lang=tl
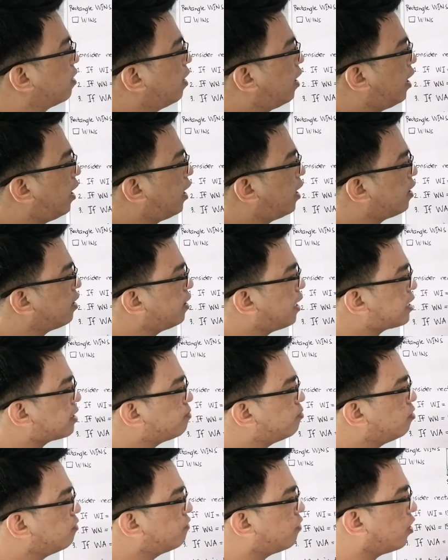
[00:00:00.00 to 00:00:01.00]
And
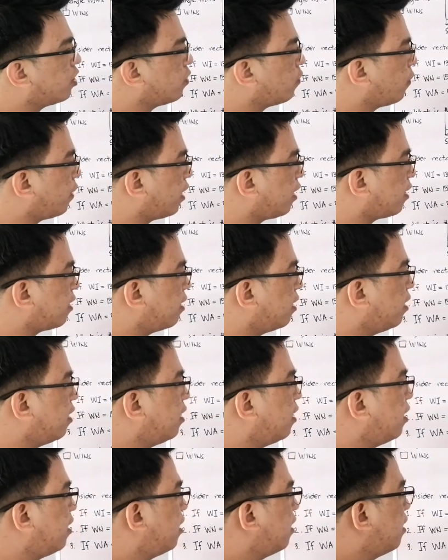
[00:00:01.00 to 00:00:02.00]
let's move on with
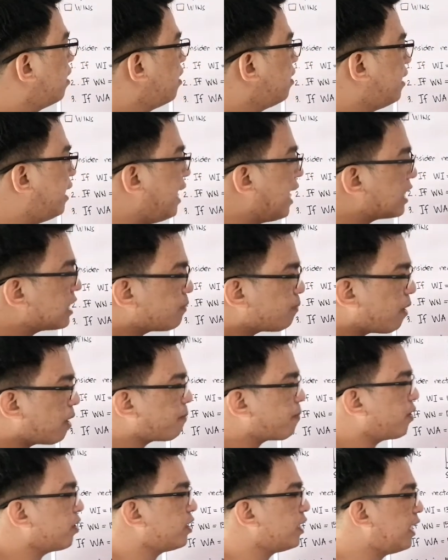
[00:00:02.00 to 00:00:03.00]
the next
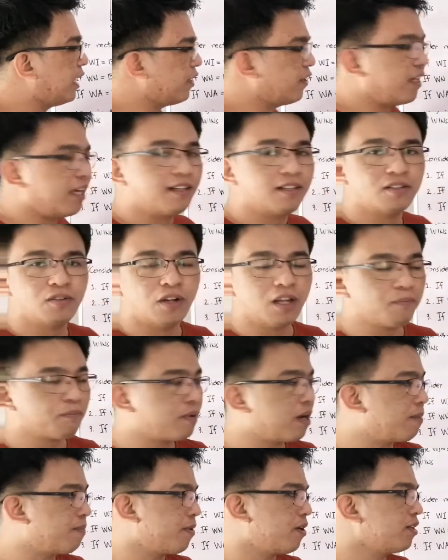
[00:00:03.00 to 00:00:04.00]
property. Ano yung
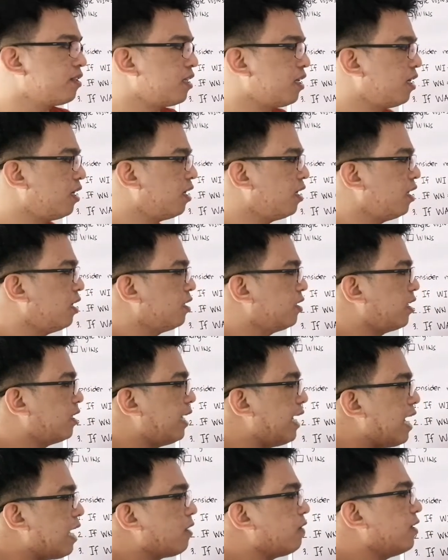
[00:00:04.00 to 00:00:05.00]
huling property? The
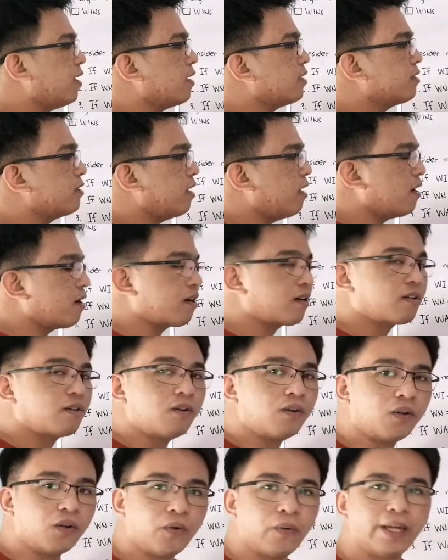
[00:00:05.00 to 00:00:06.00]
diagonals are
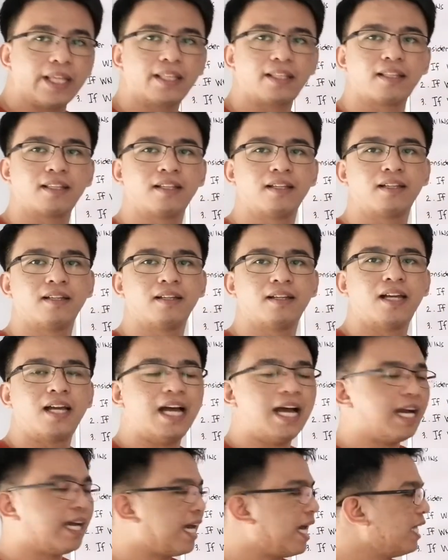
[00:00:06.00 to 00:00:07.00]
congruent.
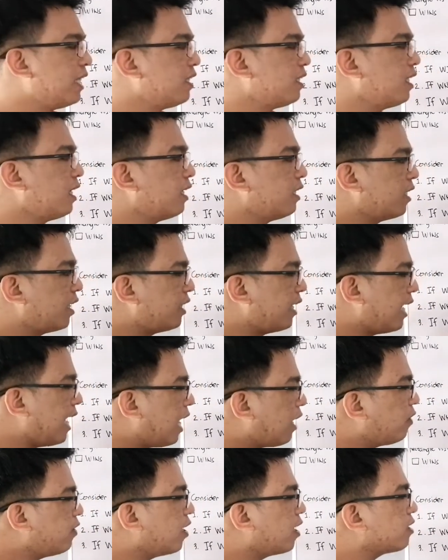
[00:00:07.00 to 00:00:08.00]
Again, the
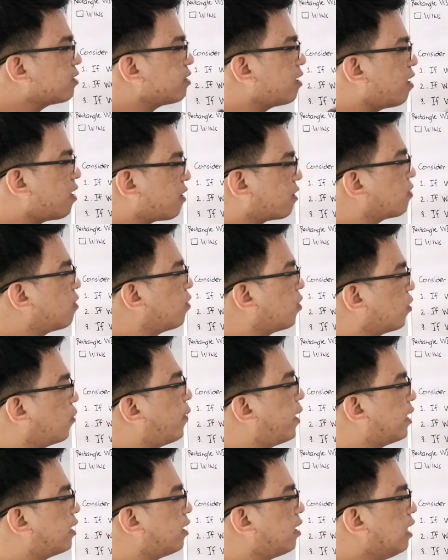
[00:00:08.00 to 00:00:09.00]
diagonals are
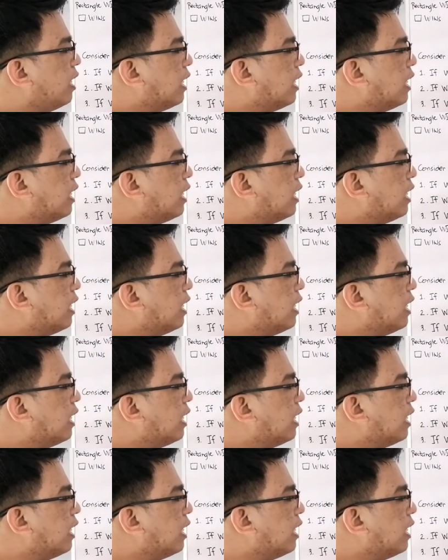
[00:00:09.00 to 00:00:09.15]
congruent.